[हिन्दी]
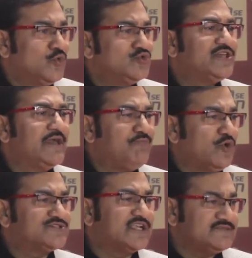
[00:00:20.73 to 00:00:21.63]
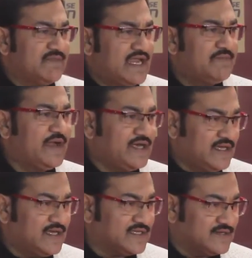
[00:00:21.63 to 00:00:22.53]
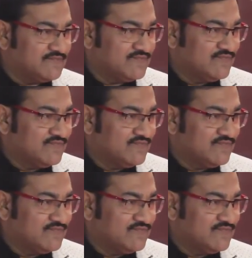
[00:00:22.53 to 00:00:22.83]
उसके पोस्टर्स मैंने पेंट किए थे